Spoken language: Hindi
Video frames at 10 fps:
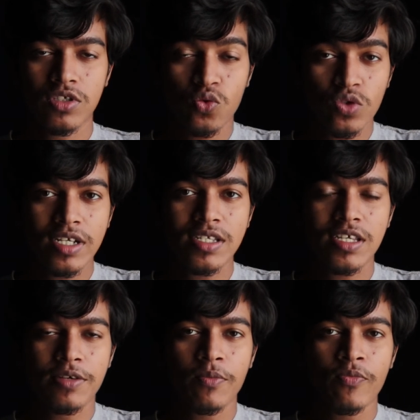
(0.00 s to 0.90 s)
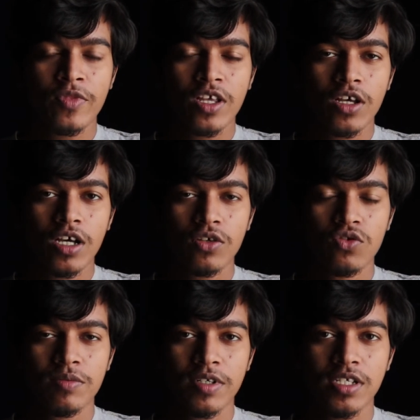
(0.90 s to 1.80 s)
स्टूडेंट्स से
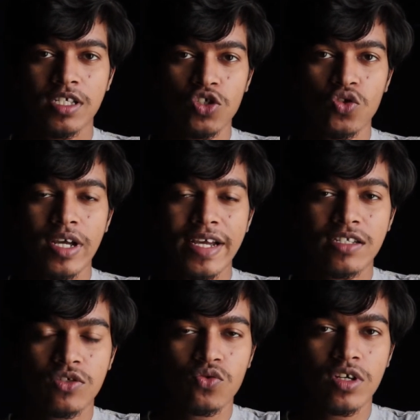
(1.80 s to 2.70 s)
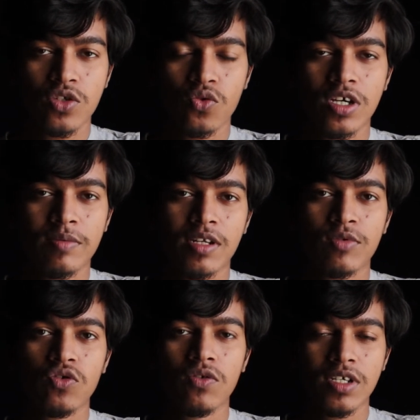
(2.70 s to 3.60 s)
कुछ बंदे से जो एक स्टूडेंट्स हो गया
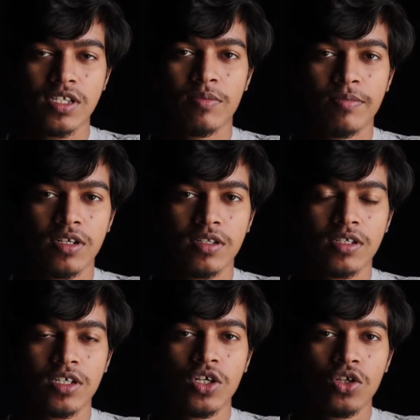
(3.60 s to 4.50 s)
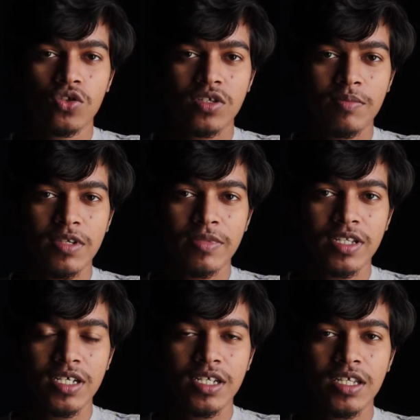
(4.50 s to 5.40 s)
मतलब जो वहाँ से पढ़ा था तो सब ने
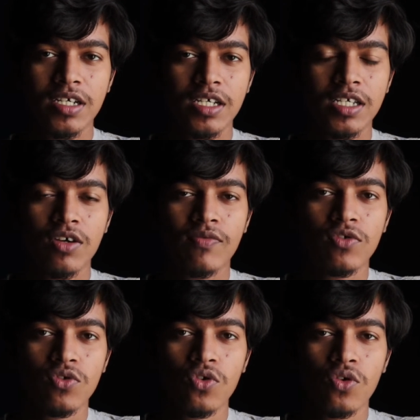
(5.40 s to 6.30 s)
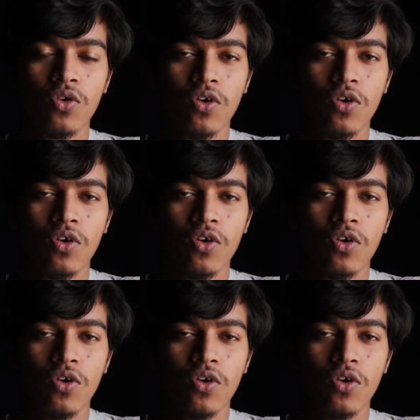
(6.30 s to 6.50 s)
बताया था यू हैव टू नो